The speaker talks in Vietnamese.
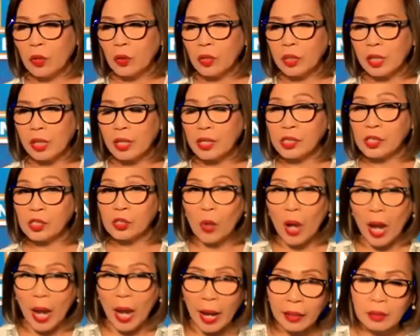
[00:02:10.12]
khi
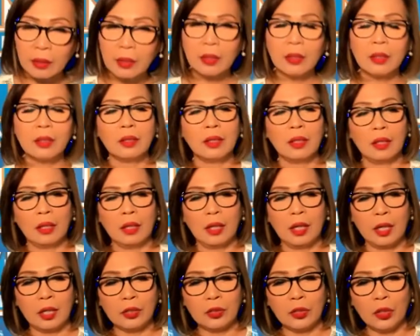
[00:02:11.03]
stress,
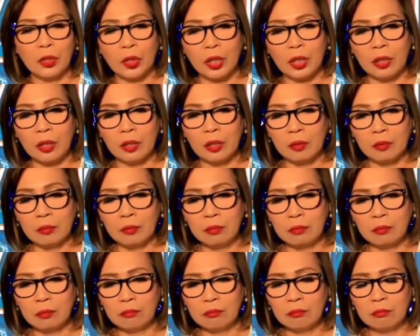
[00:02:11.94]
rồi
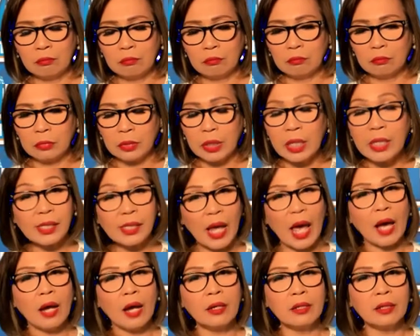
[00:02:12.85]
đi xa
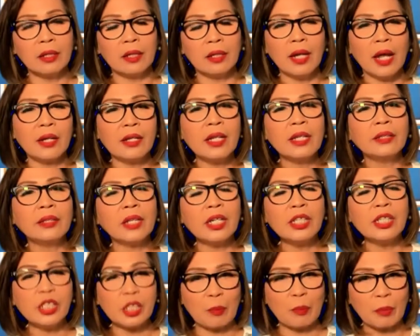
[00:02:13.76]
hơn nữa là đi tới
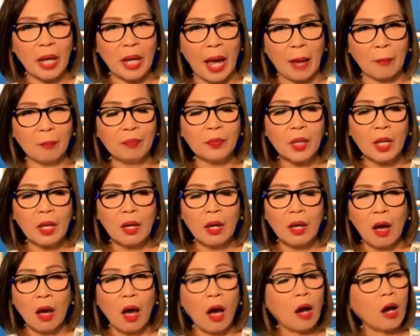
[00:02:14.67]
trầm cảm.
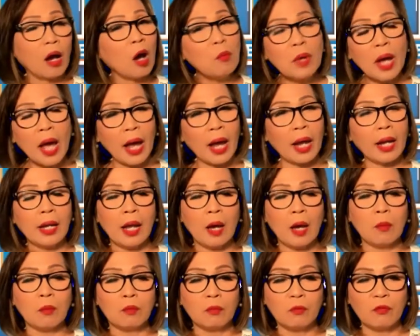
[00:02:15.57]
Họ không hài
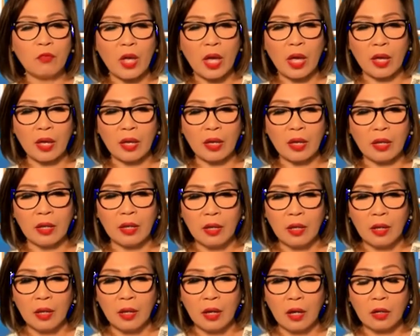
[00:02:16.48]
lòng về
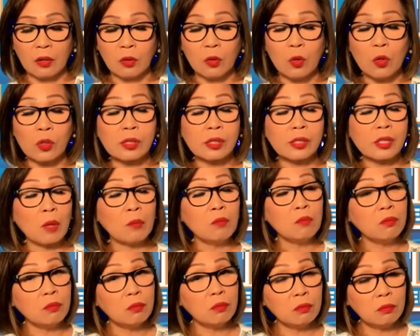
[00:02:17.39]
cuộc sống
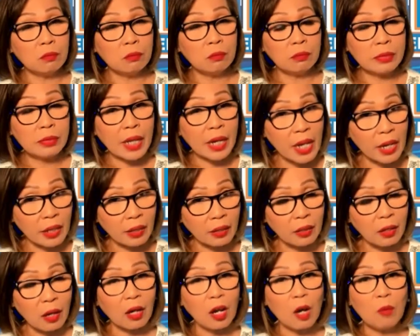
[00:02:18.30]
gia đình,
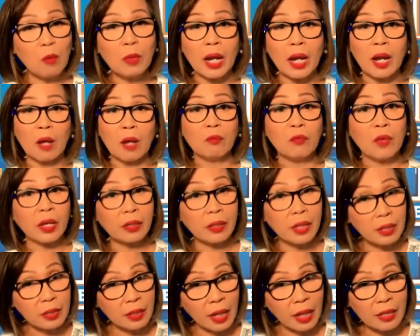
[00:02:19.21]
họ không hài lòng về
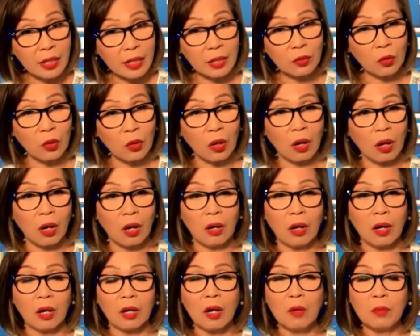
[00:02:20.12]
chính cá nhân của họ,
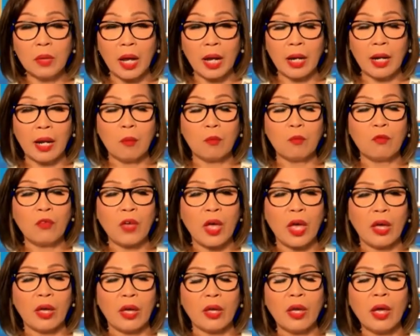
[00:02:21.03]
họ không hài lòng
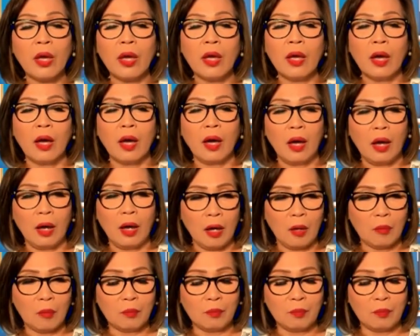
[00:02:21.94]
về
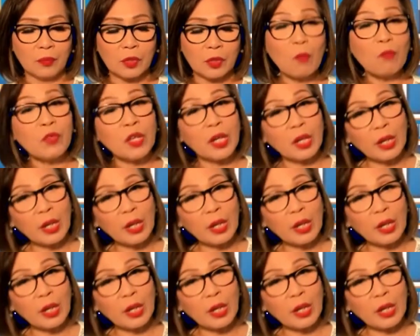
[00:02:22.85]
công việc